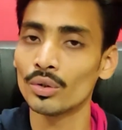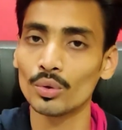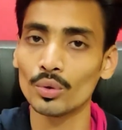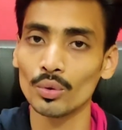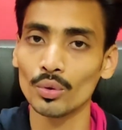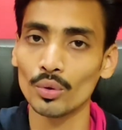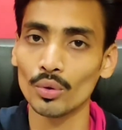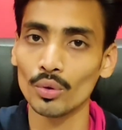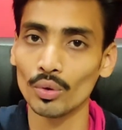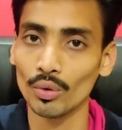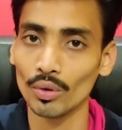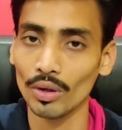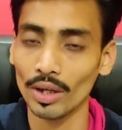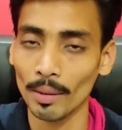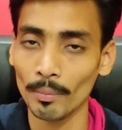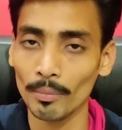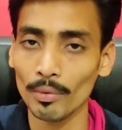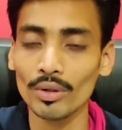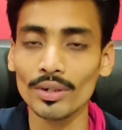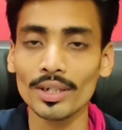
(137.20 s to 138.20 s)
तो
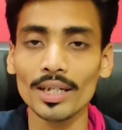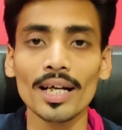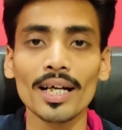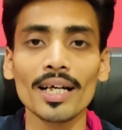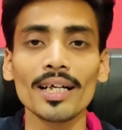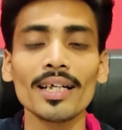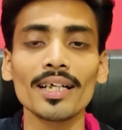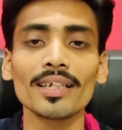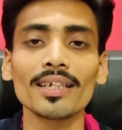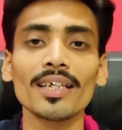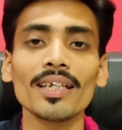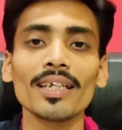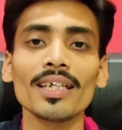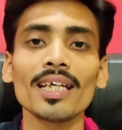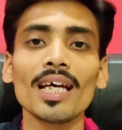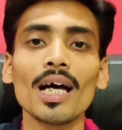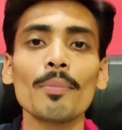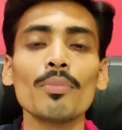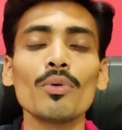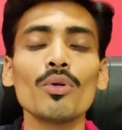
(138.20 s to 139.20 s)
हम लोग टारगेट रखते हैं
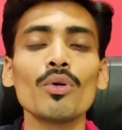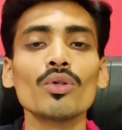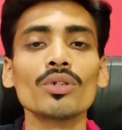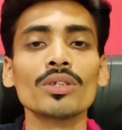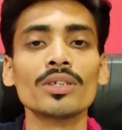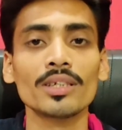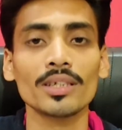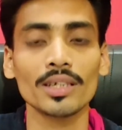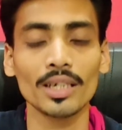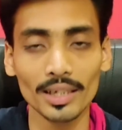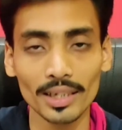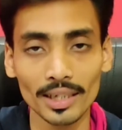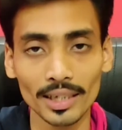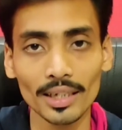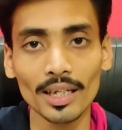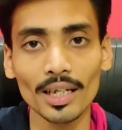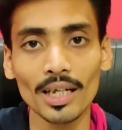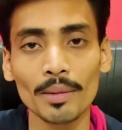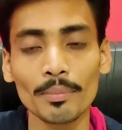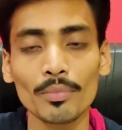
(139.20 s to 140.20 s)
कि आप लोग
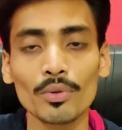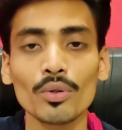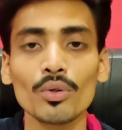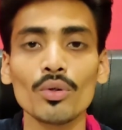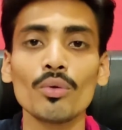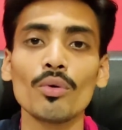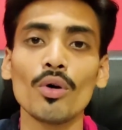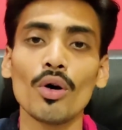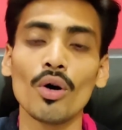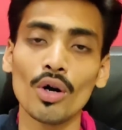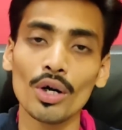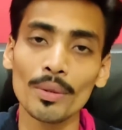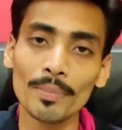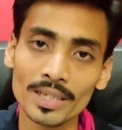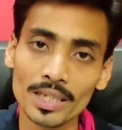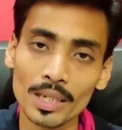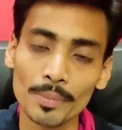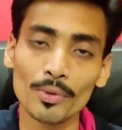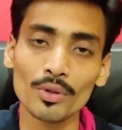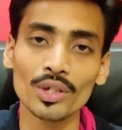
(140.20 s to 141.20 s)
जल्दी हमको और भी
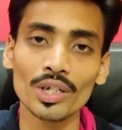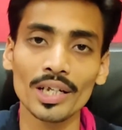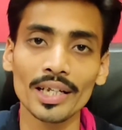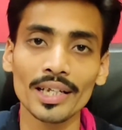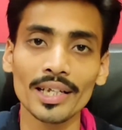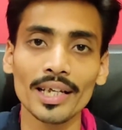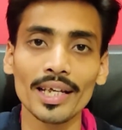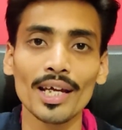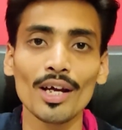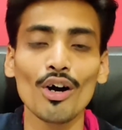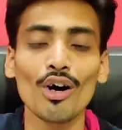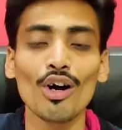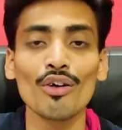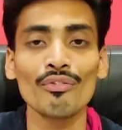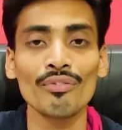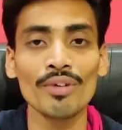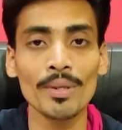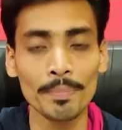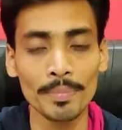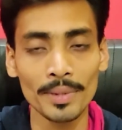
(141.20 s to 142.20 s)
सपोर्ट करेंगे
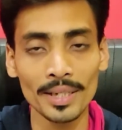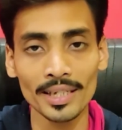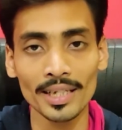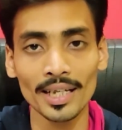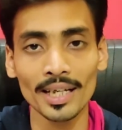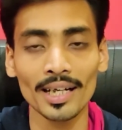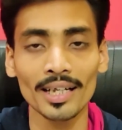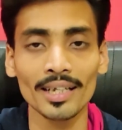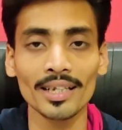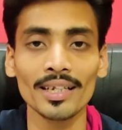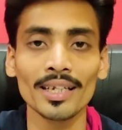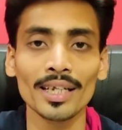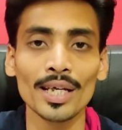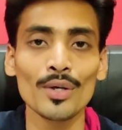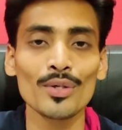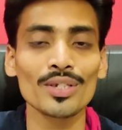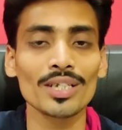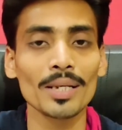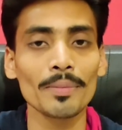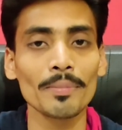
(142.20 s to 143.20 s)
और 50 के कर देंगे
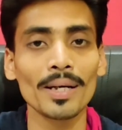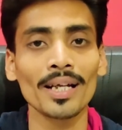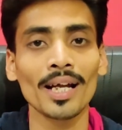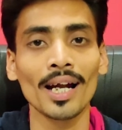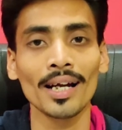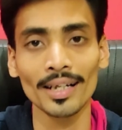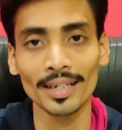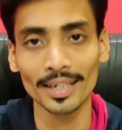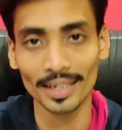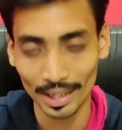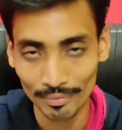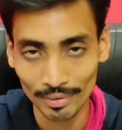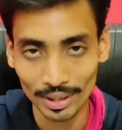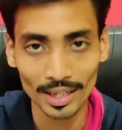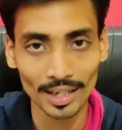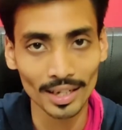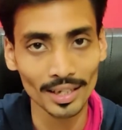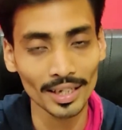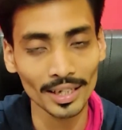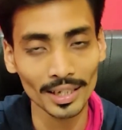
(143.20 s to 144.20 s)
उसके बाद 100 के भी
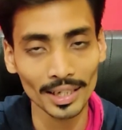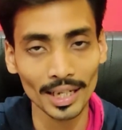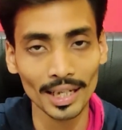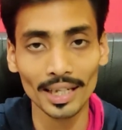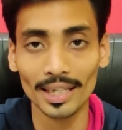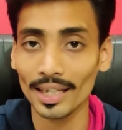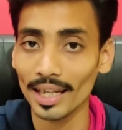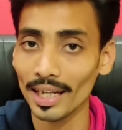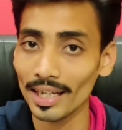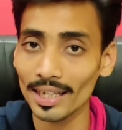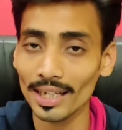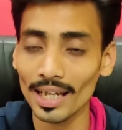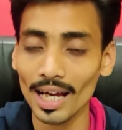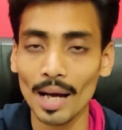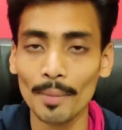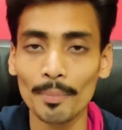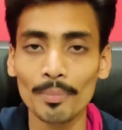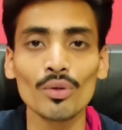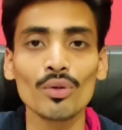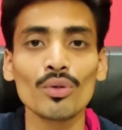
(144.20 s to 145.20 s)
कर देंगे यही
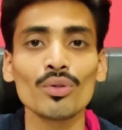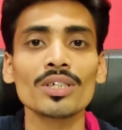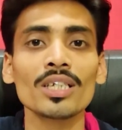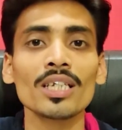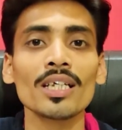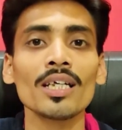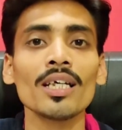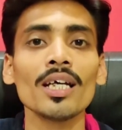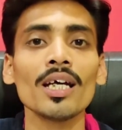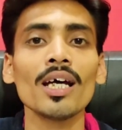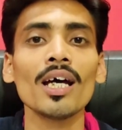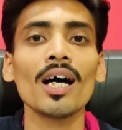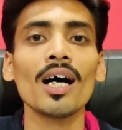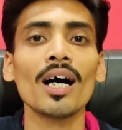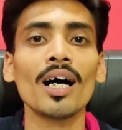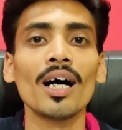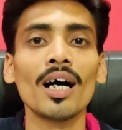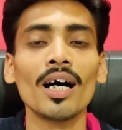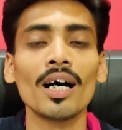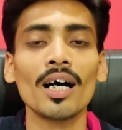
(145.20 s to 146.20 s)
आप लोगों से
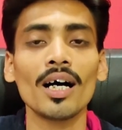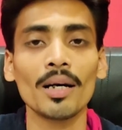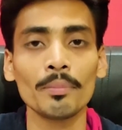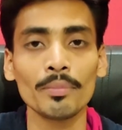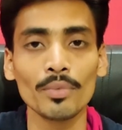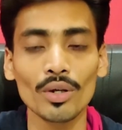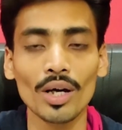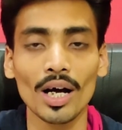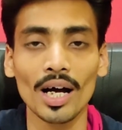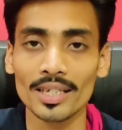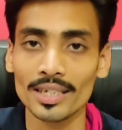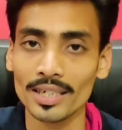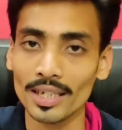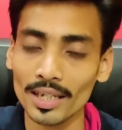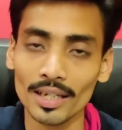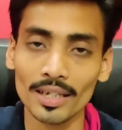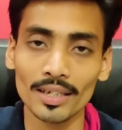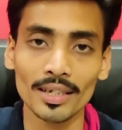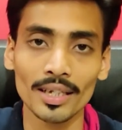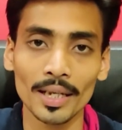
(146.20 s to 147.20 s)
आ, हम लोग आशा
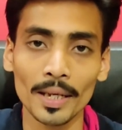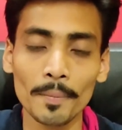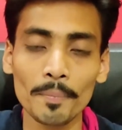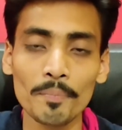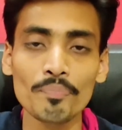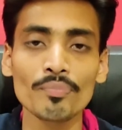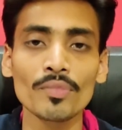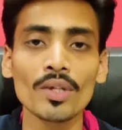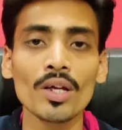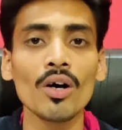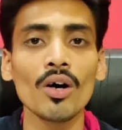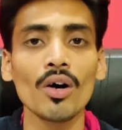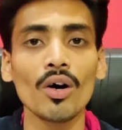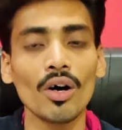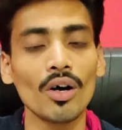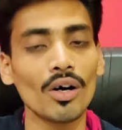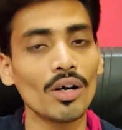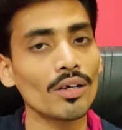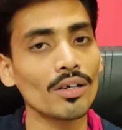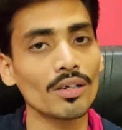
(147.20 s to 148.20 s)
करते हैं
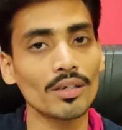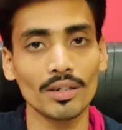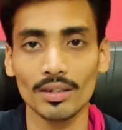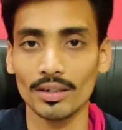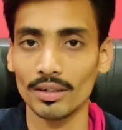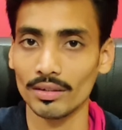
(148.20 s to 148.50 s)
और